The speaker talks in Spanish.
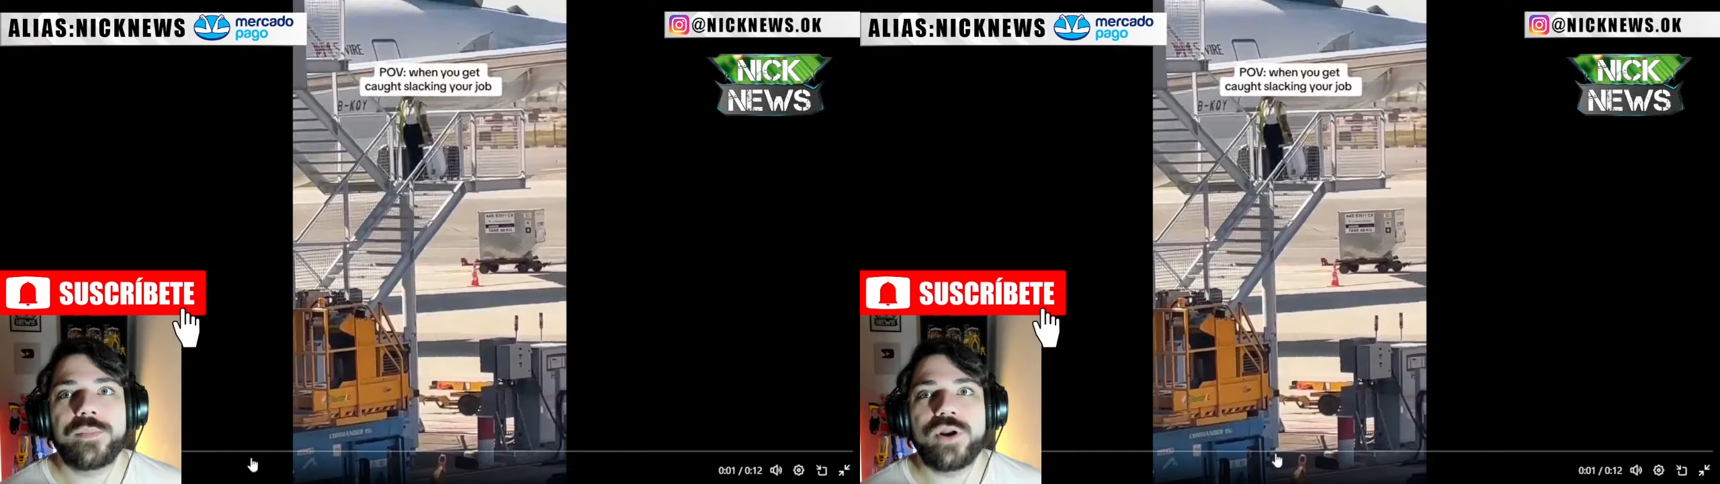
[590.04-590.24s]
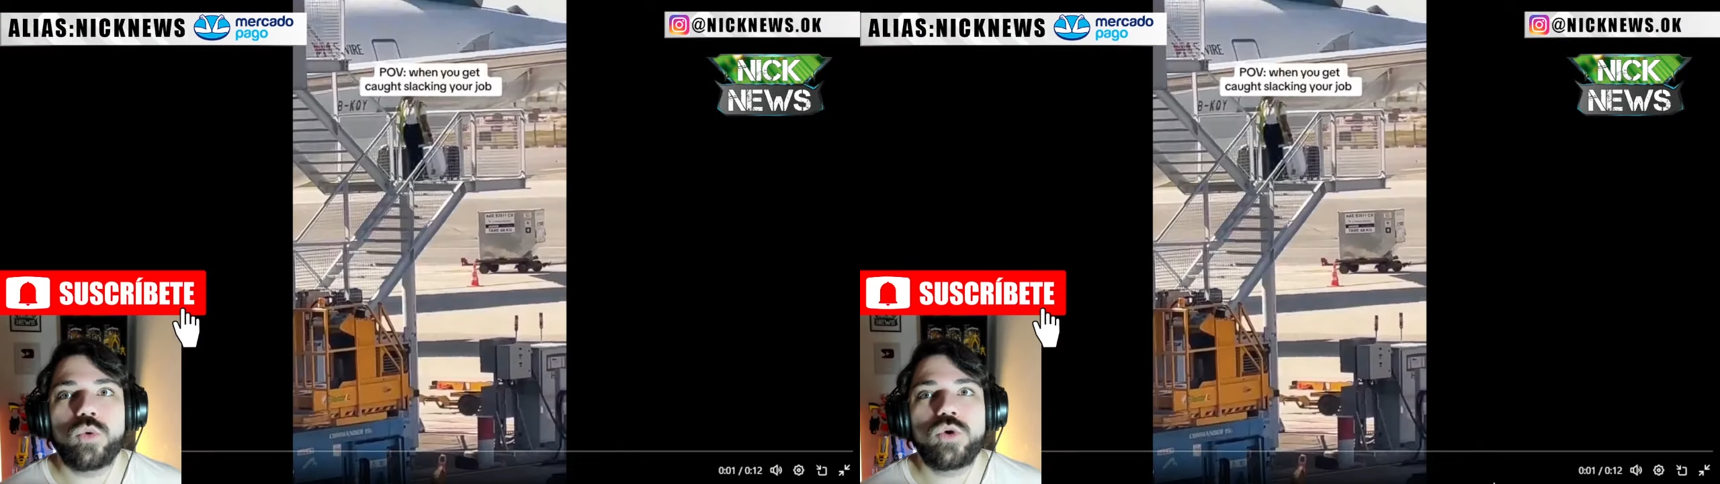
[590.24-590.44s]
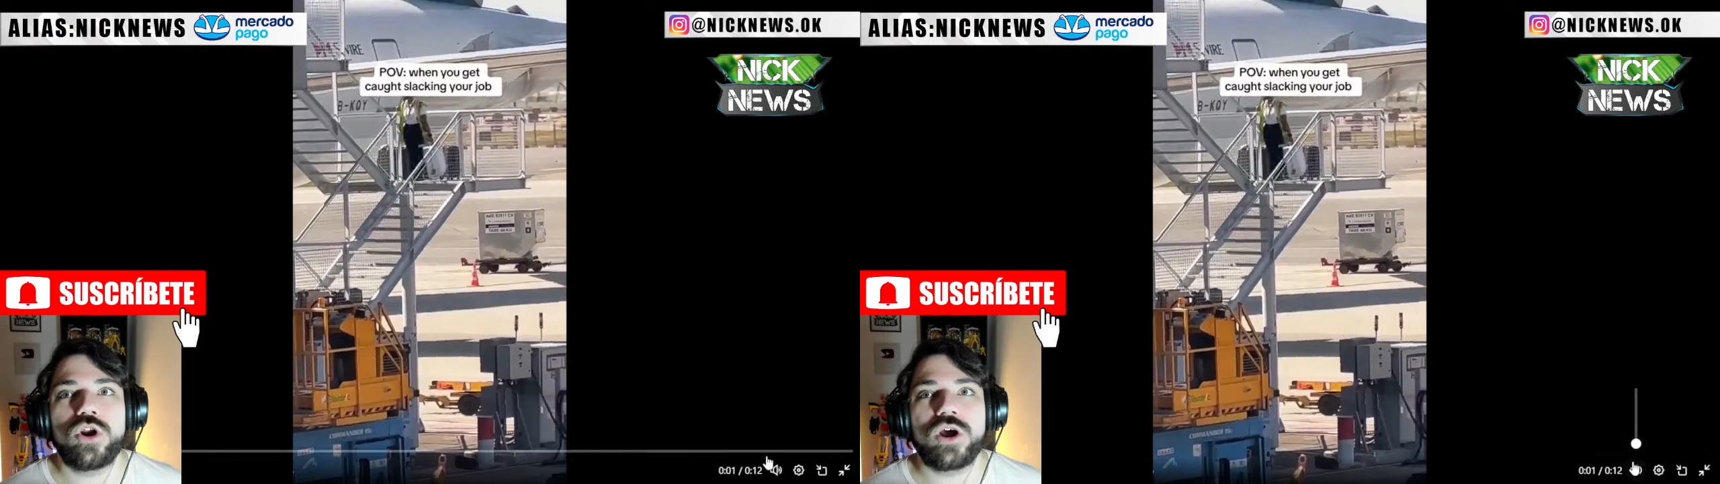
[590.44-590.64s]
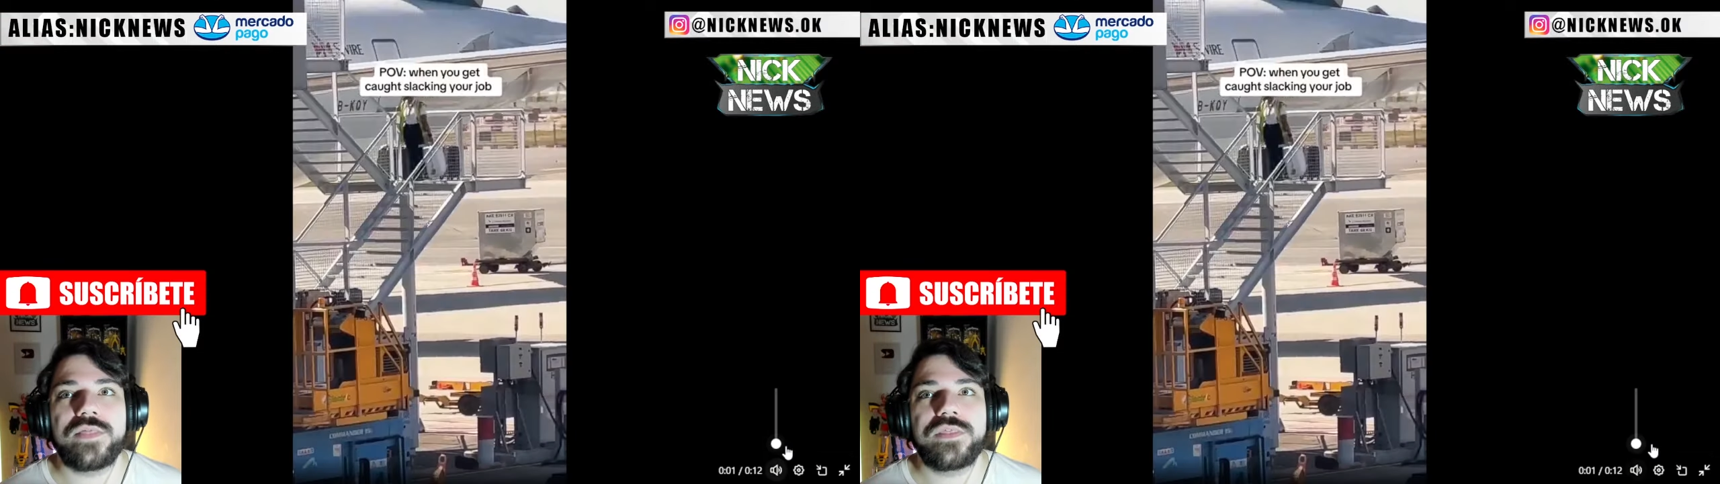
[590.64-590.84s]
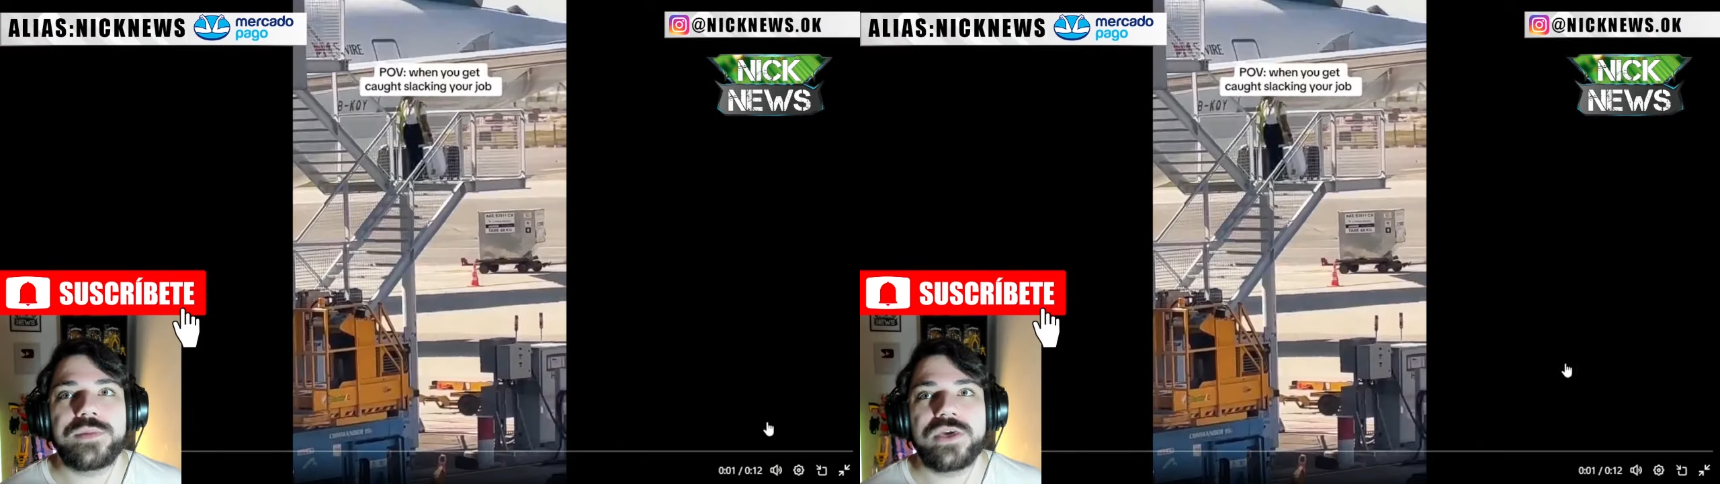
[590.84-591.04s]
Pero uno de los
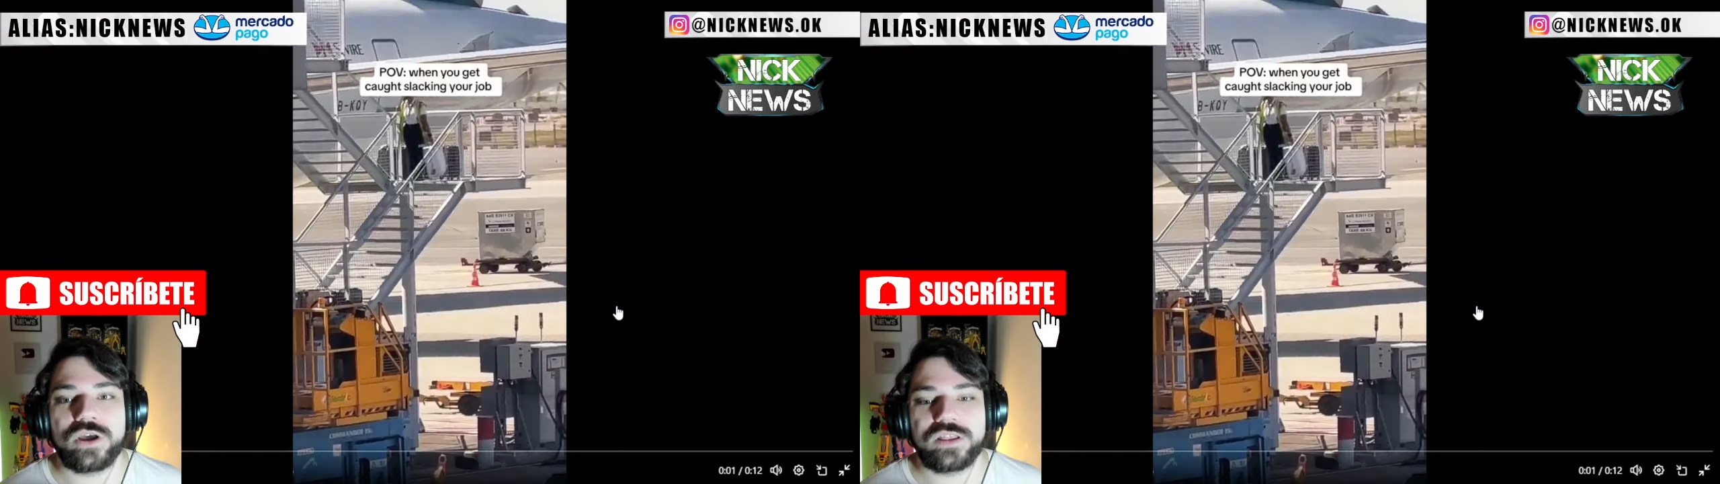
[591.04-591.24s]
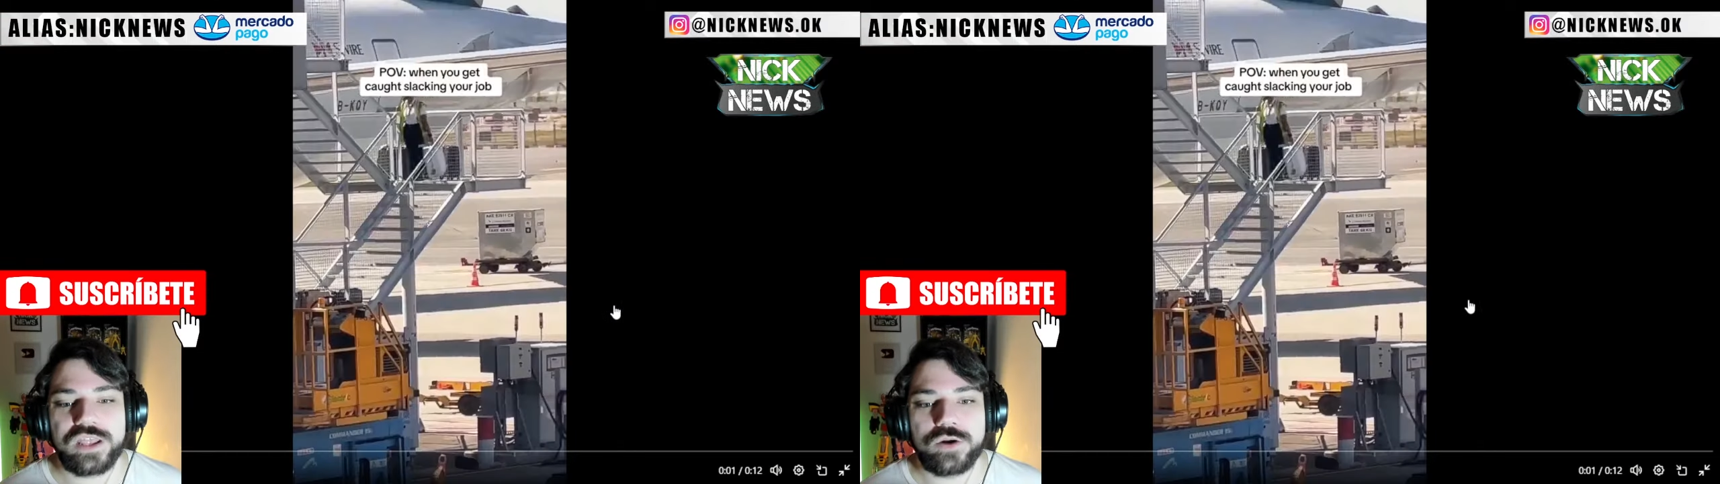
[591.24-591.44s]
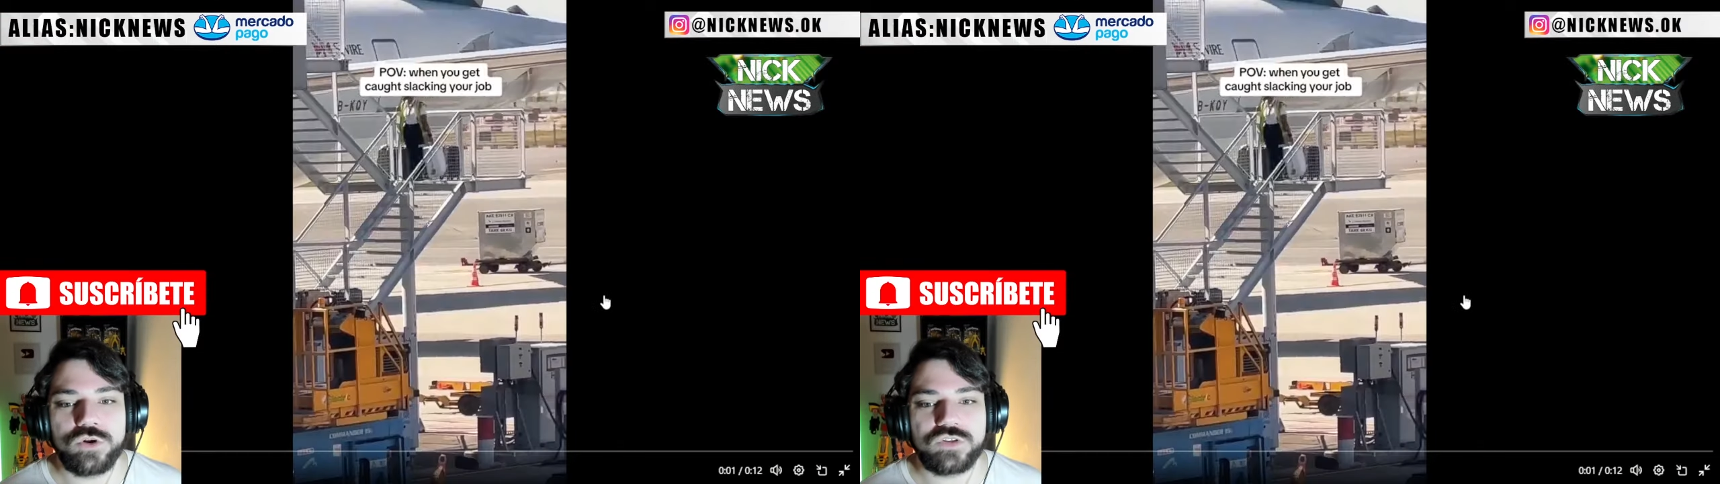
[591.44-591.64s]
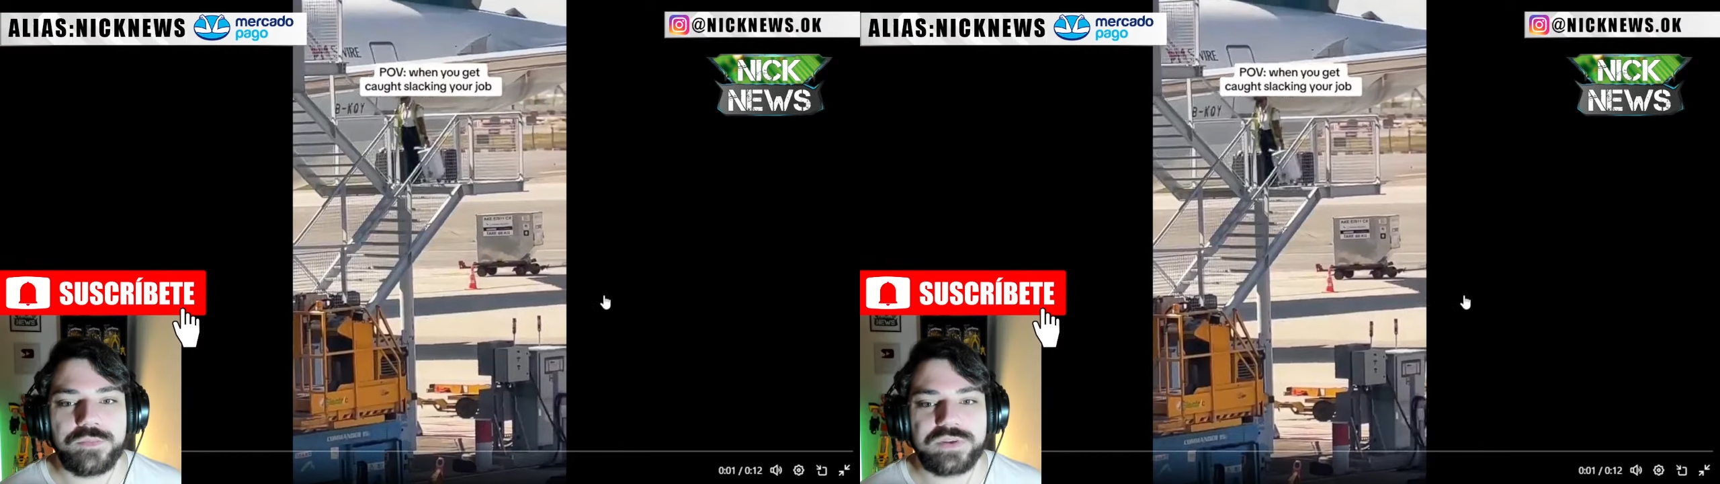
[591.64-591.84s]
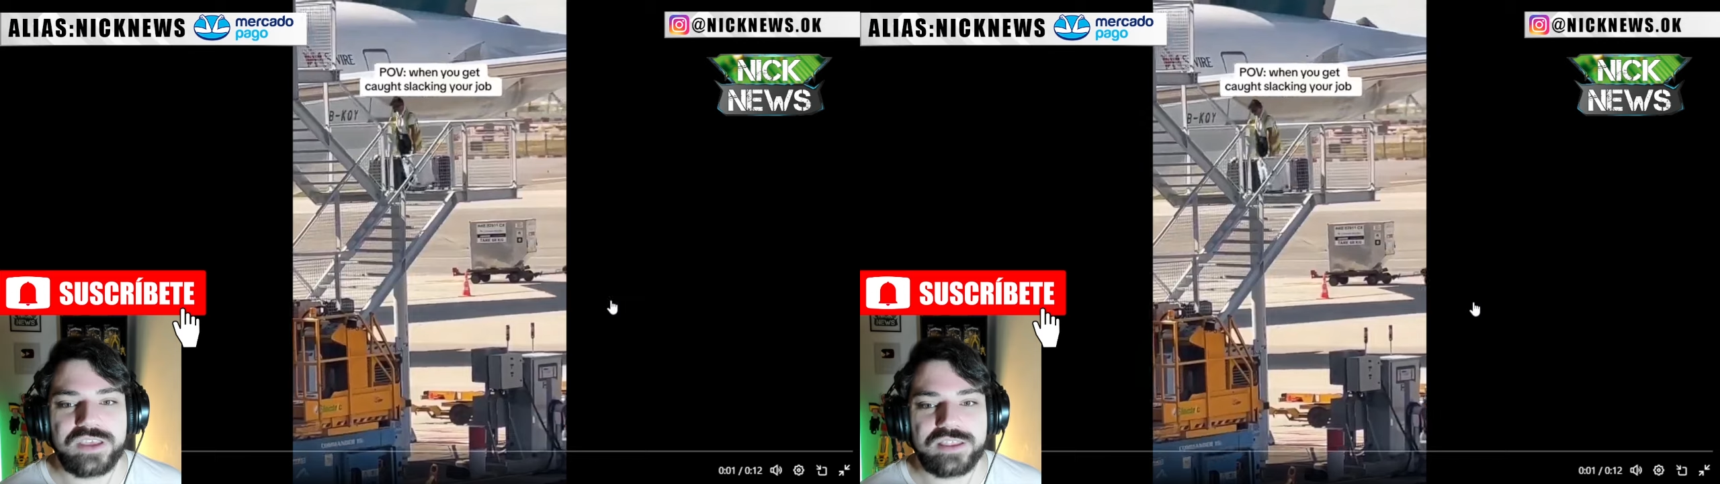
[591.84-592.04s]
grandes miedos que tiene uno
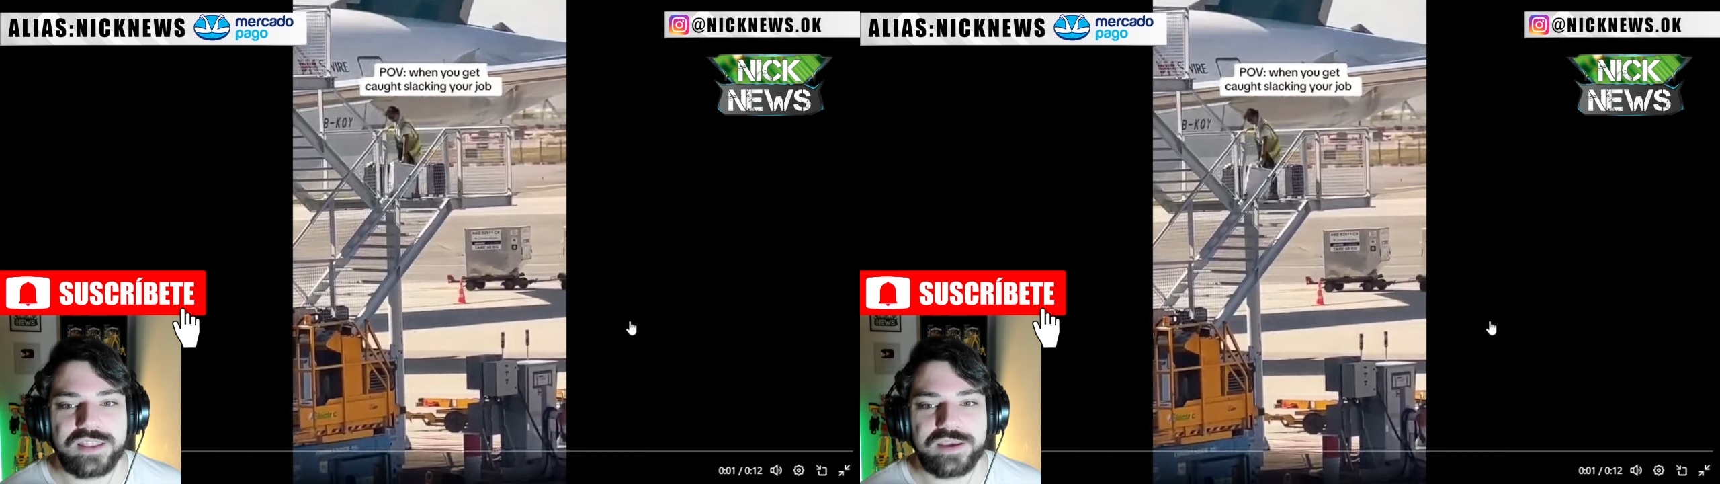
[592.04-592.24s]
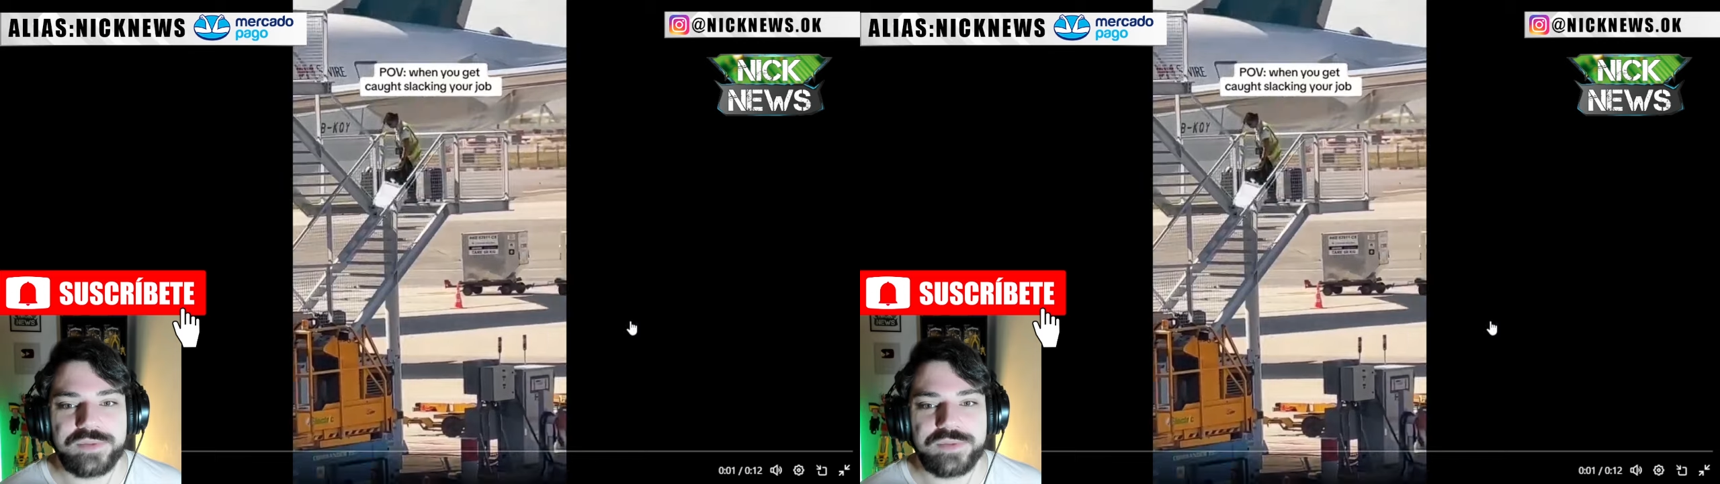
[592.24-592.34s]
siempre es este.